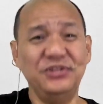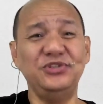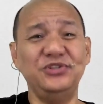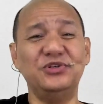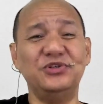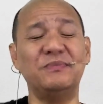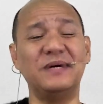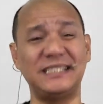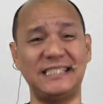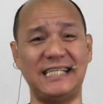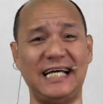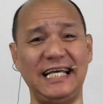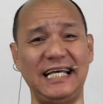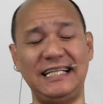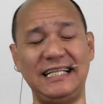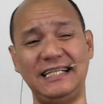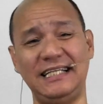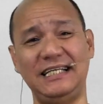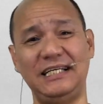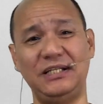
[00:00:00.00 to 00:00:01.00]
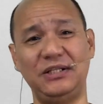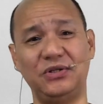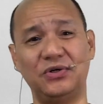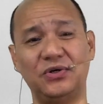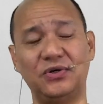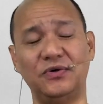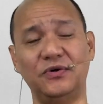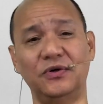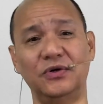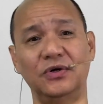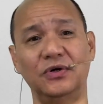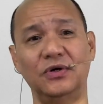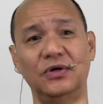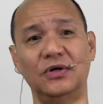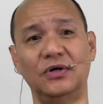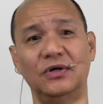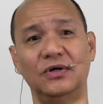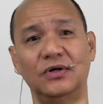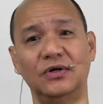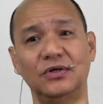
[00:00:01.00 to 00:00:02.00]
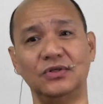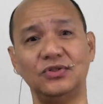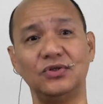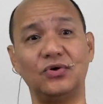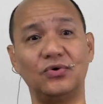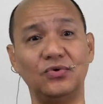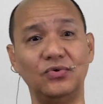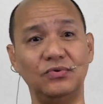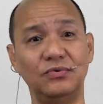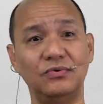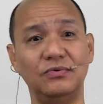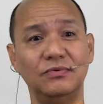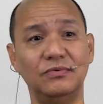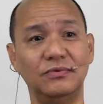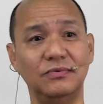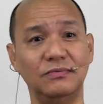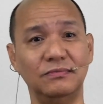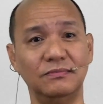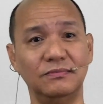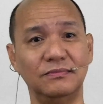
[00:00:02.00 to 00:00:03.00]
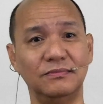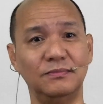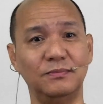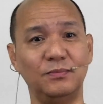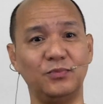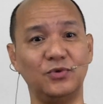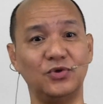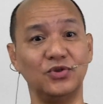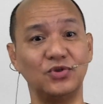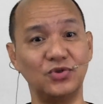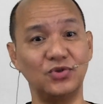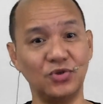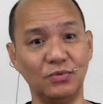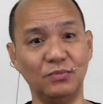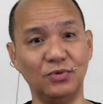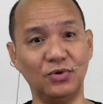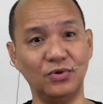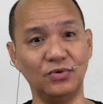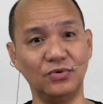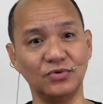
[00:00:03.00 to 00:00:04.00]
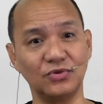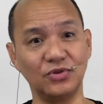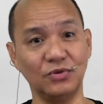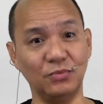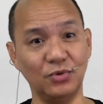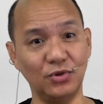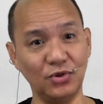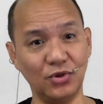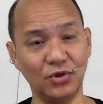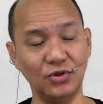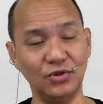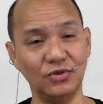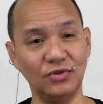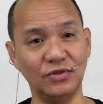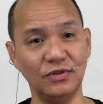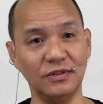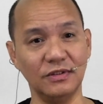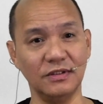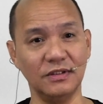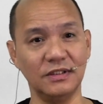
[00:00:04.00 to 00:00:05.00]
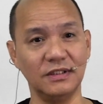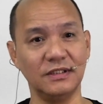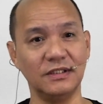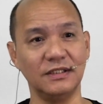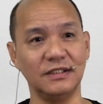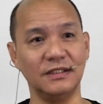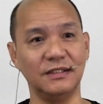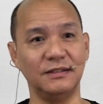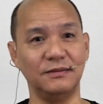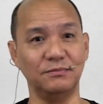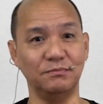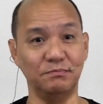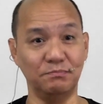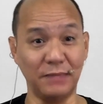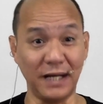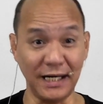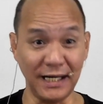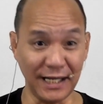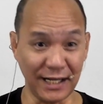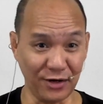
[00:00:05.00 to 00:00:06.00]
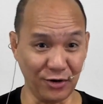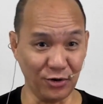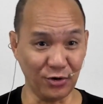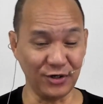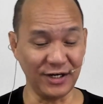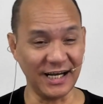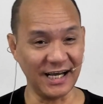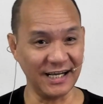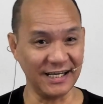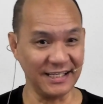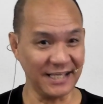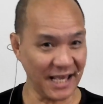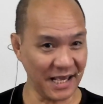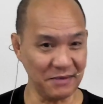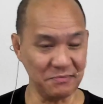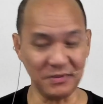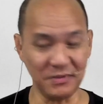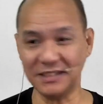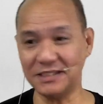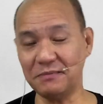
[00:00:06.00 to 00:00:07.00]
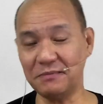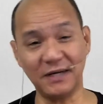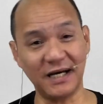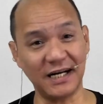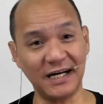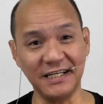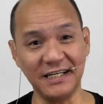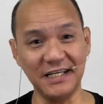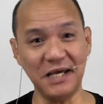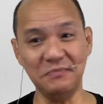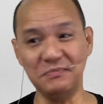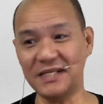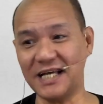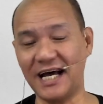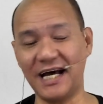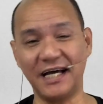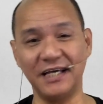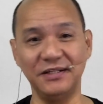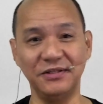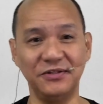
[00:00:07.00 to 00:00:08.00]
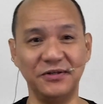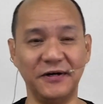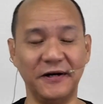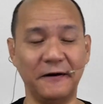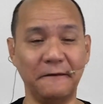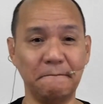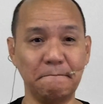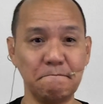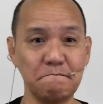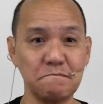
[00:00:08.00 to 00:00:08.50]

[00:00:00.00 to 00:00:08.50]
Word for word: Yun yung masakit dito. So kung gusto mong sumunod, maglaro ng game, kasi parang game sa akin to eh.